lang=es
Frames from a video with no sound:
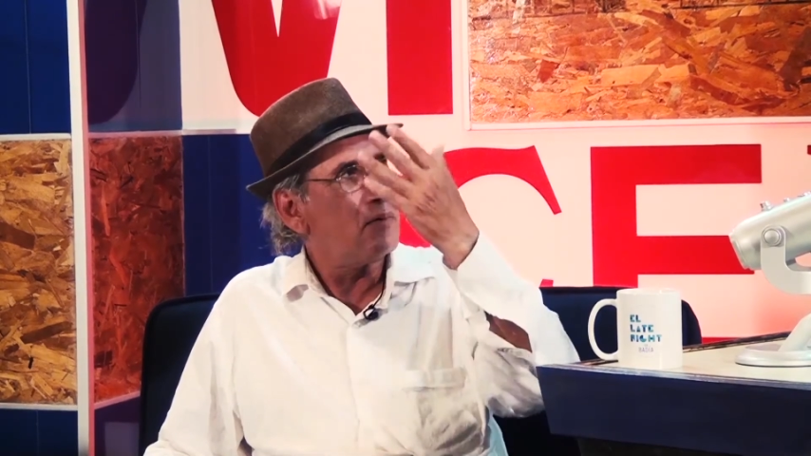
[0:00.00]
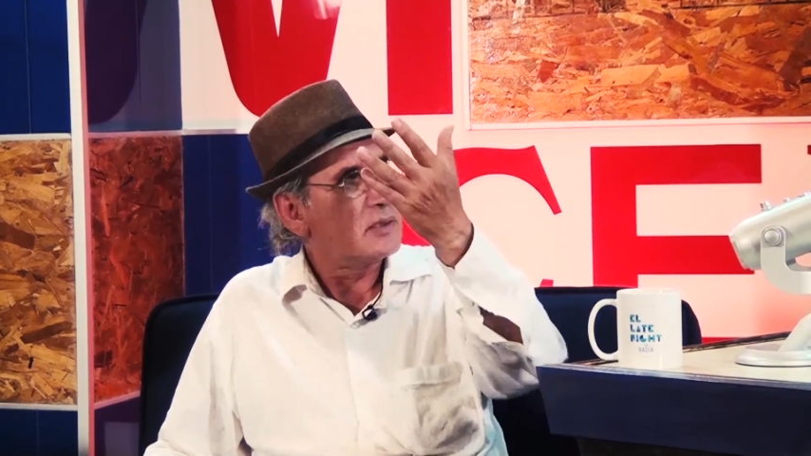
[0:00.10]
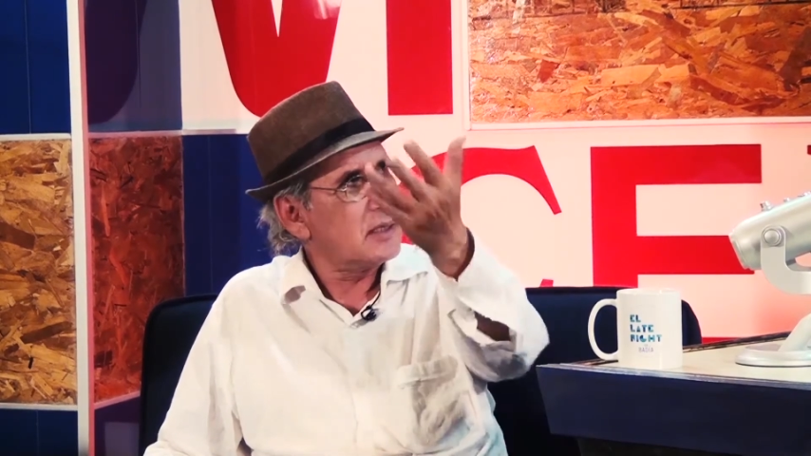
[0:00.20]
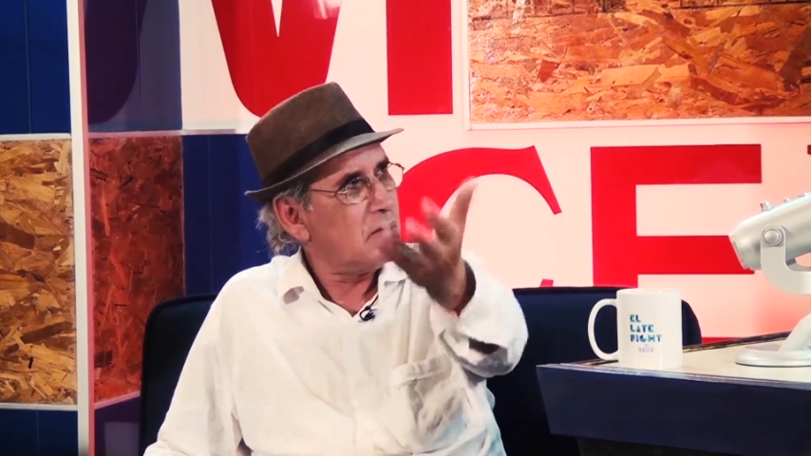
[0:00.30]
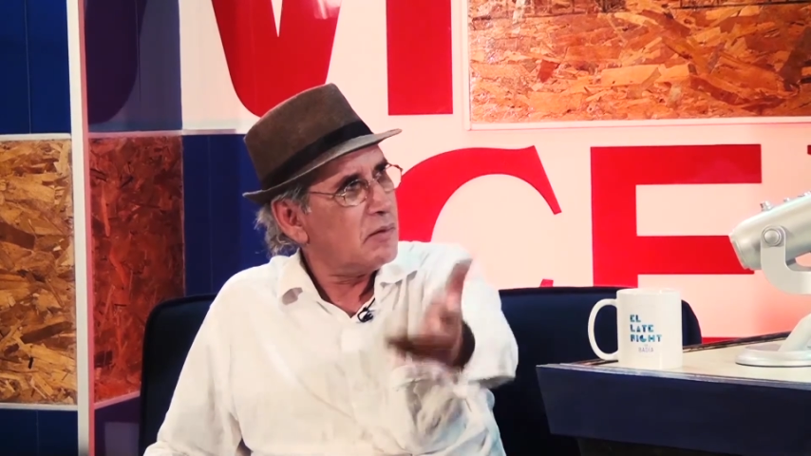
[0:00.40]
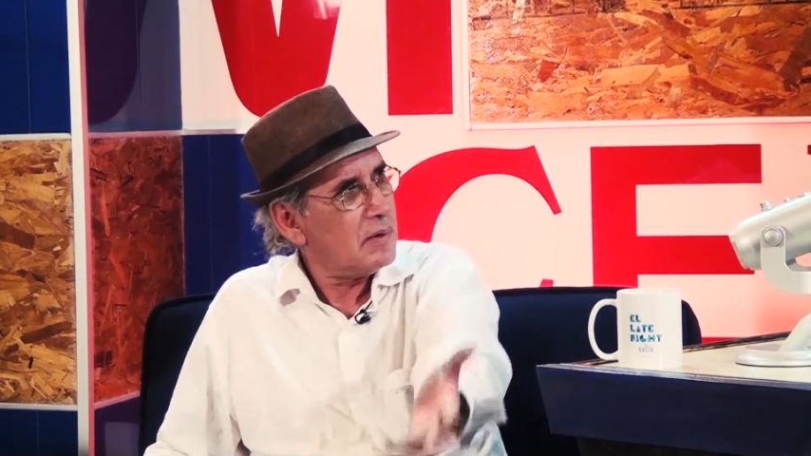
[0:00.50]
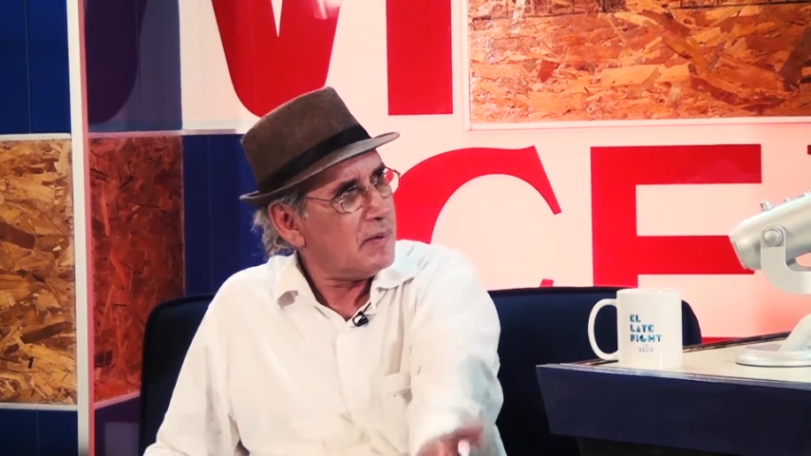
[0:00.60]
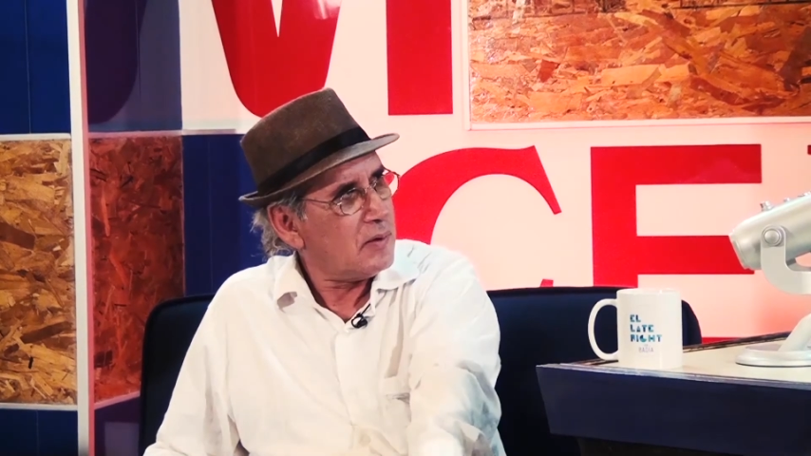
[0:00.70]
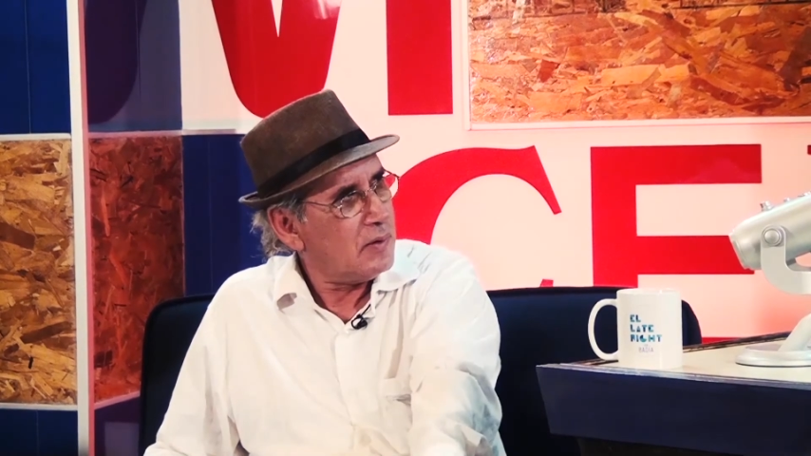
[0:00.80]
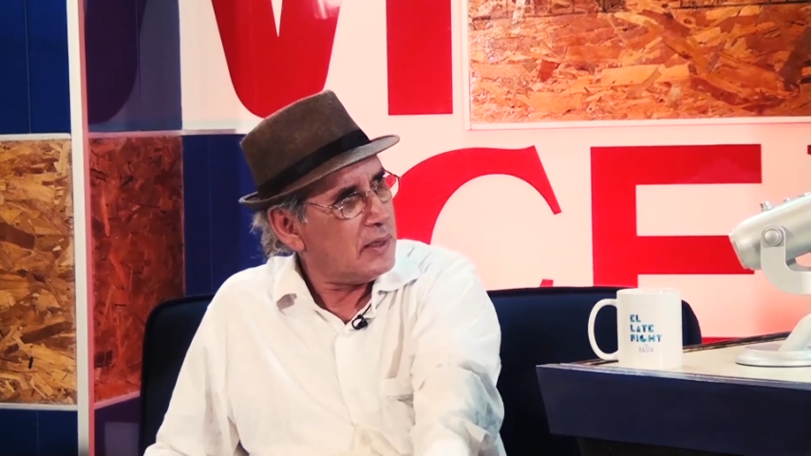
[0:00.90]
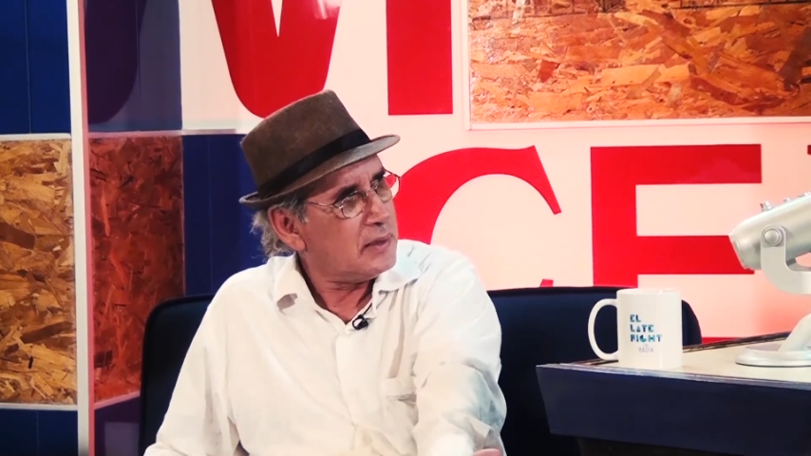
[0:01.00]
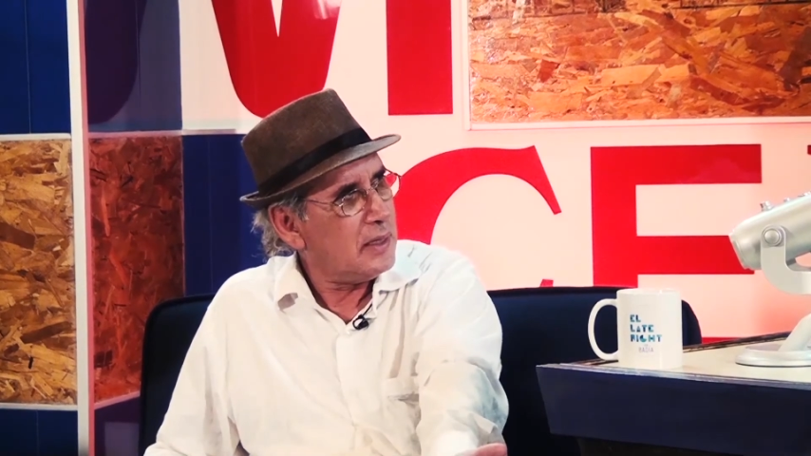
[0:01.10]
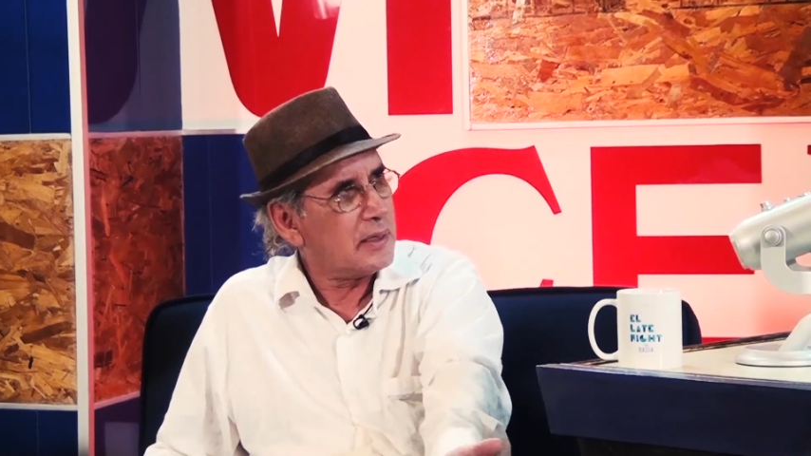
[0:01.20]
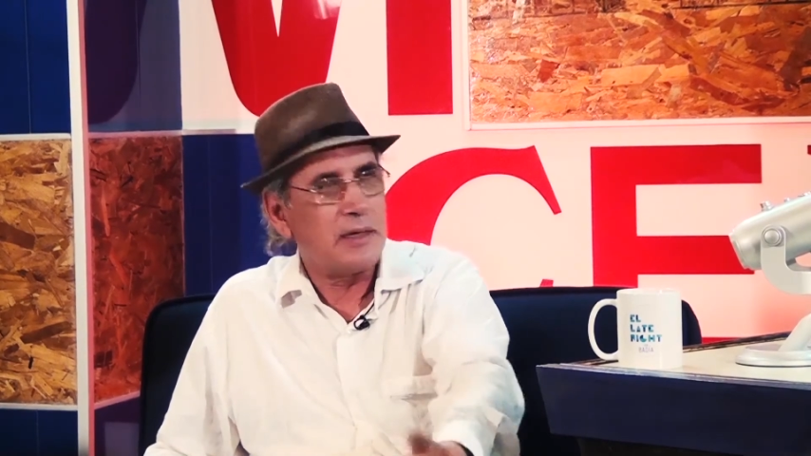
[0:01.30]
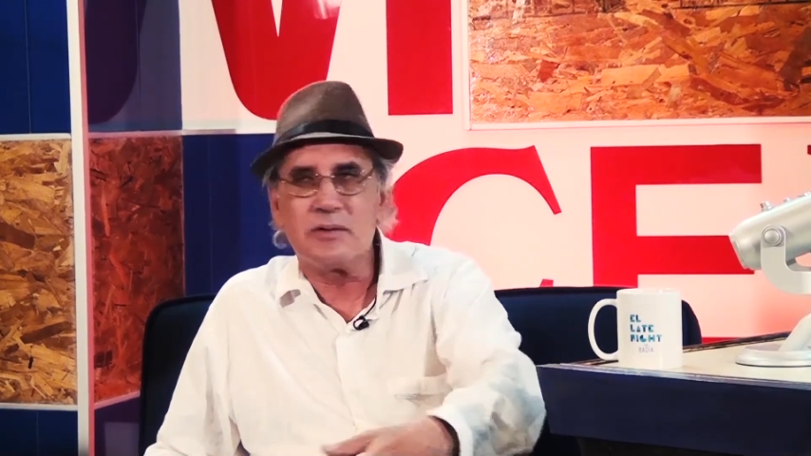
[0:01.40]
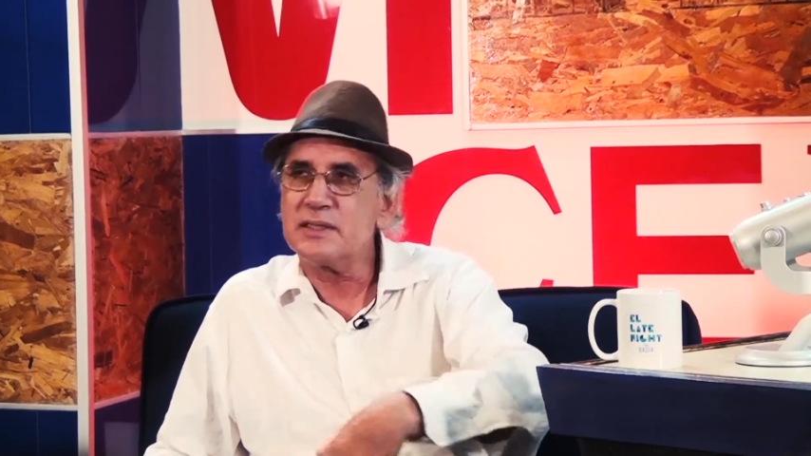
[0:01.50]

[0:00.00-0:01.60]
nuestra obra bajo la tierra,